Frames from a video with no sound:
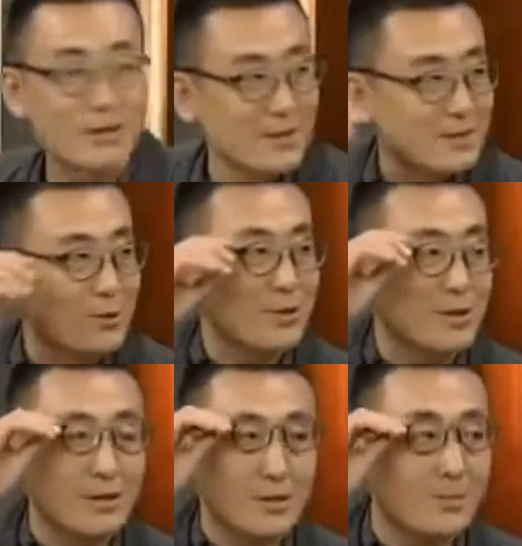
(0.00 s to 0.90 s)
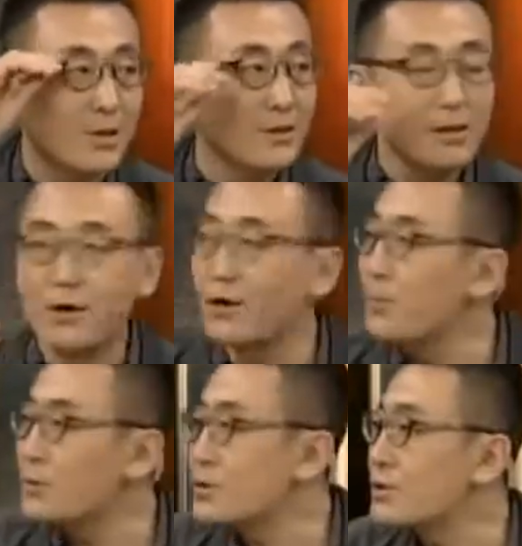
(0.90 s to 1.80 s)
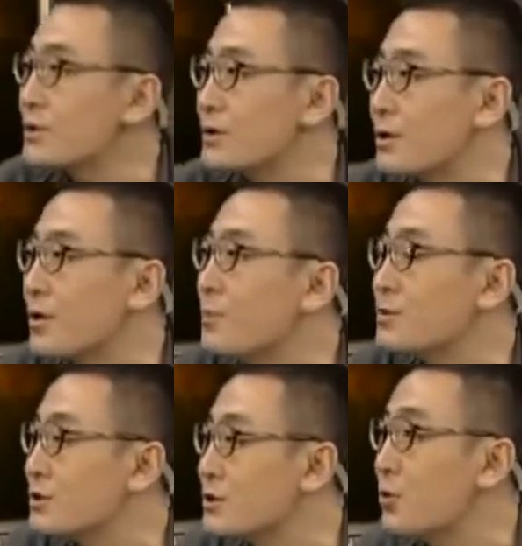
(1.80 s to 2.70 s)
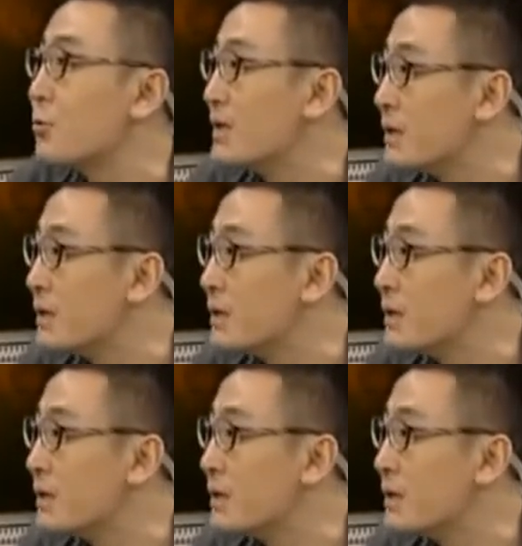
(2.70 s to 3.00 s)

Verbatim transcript: 不是就有点像什么何不吃何不吃肉